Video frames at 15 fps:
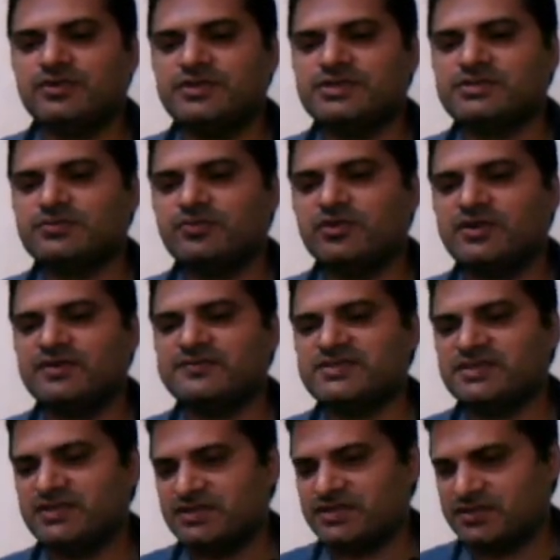स्मॉल एफ
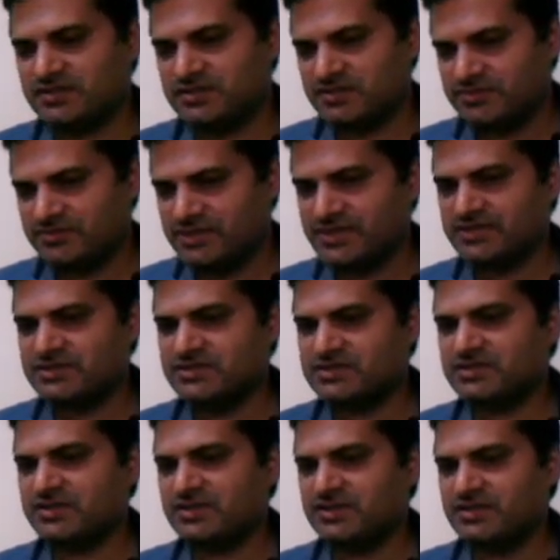जेड का तभी
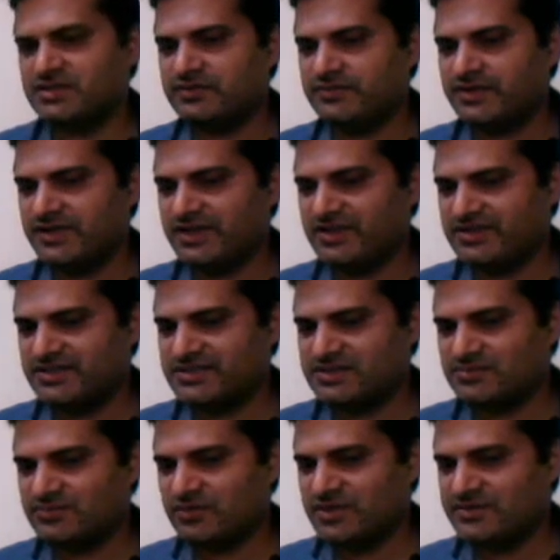एग्जिस्ट करेगा व्हेन
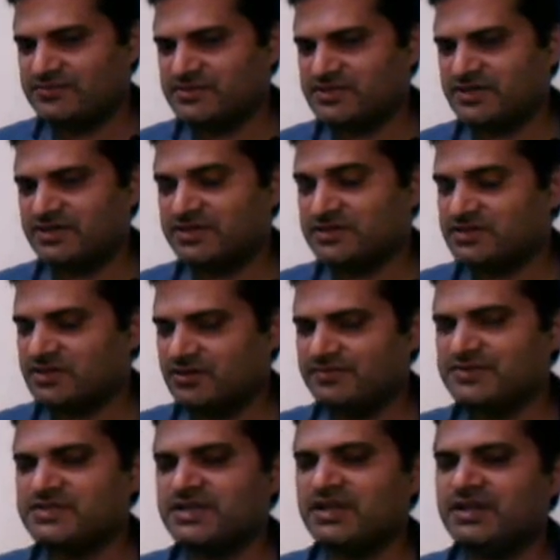स्मॉल एफ जेड इट
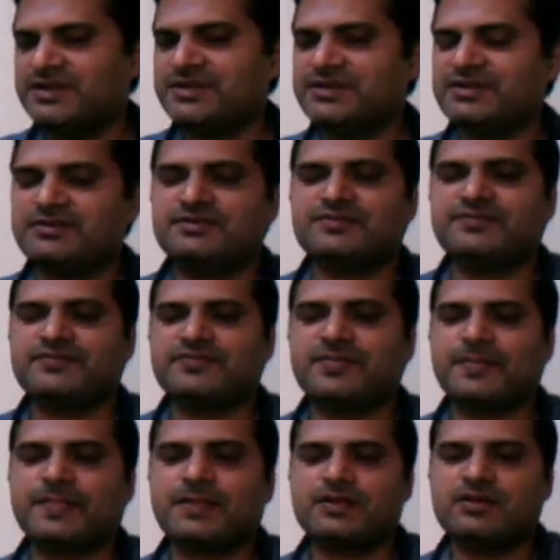इज एनालिटिक
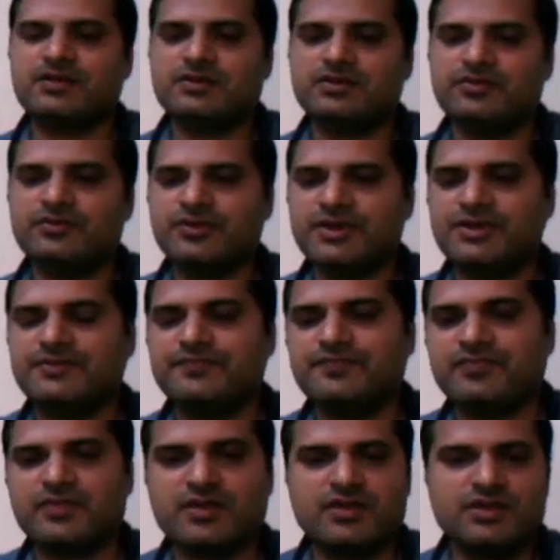ओके
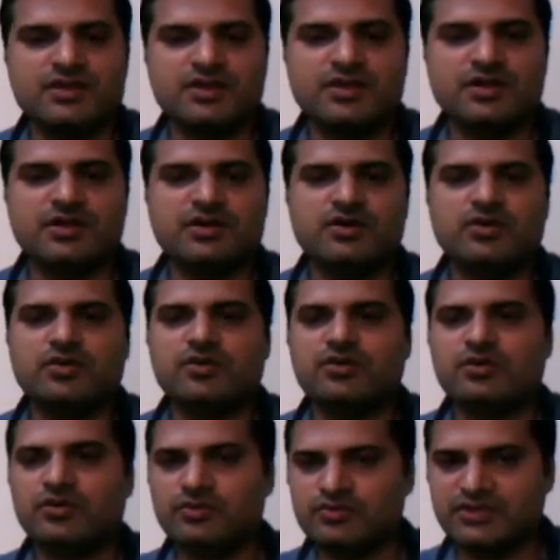
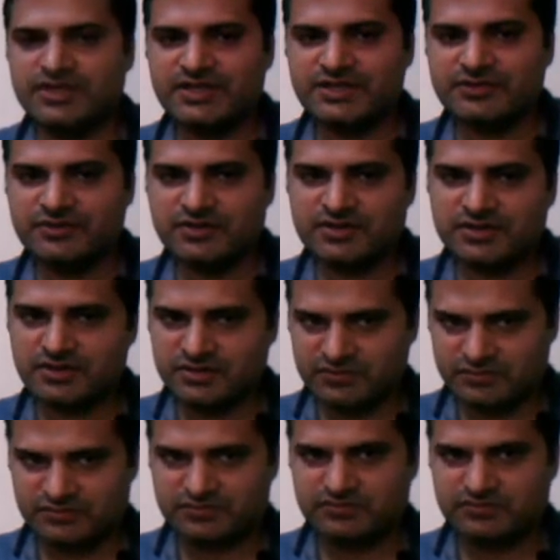ऑन द गिवन कर्व